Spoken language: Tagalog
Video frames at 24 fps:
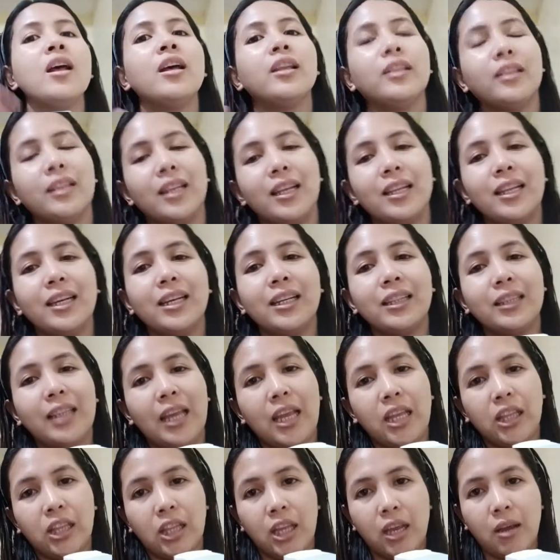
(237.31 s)
the
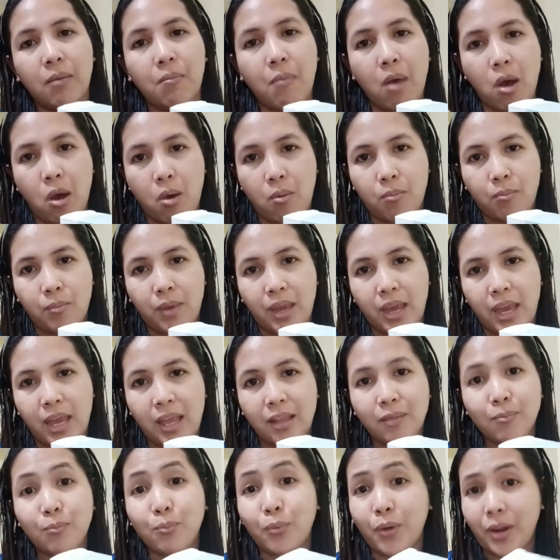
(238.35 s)
lactating mom
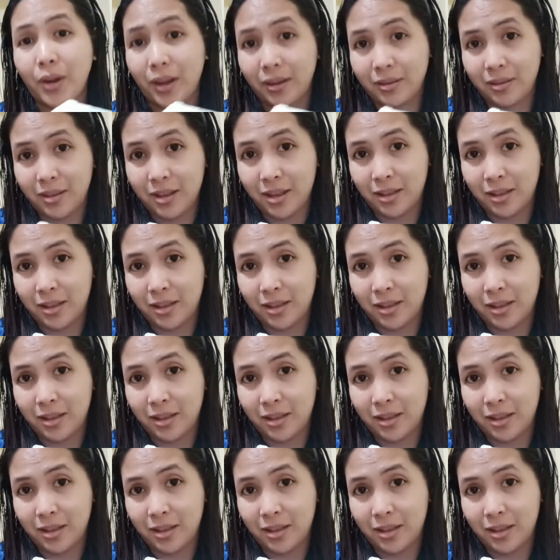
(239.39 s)
and pregnant